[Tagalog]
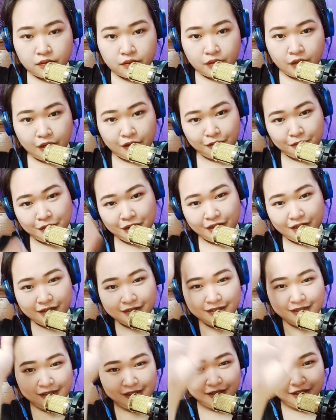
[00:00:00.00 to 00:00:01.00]
Hello mga
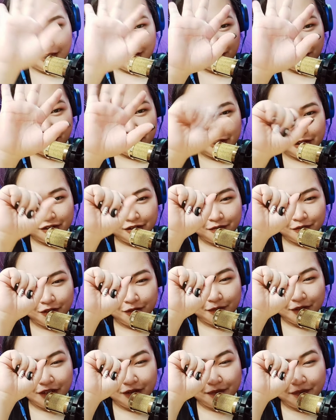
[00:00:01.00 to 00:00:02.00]
kasaltik! Welcome to
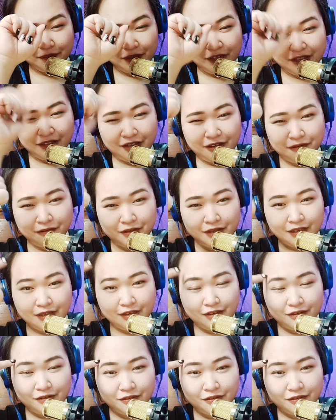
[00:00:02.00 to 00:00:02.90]
Madam P TV.